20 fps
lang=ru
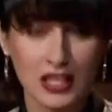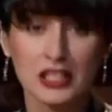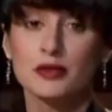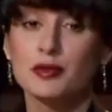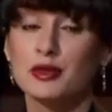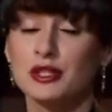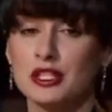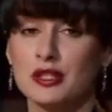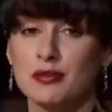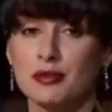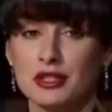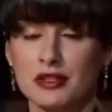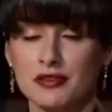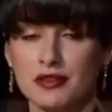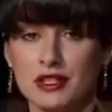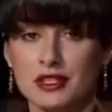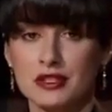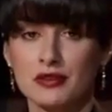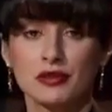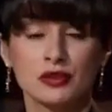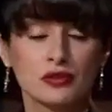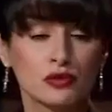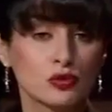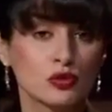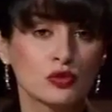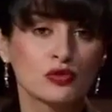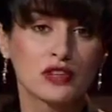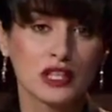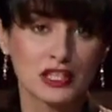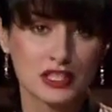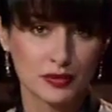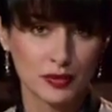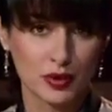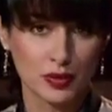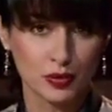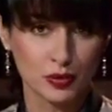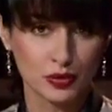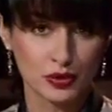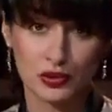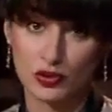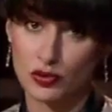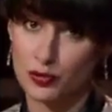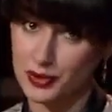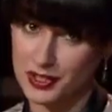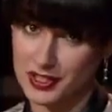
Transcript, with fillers: Дмитрий Медведев выдвинул Владимира Путина в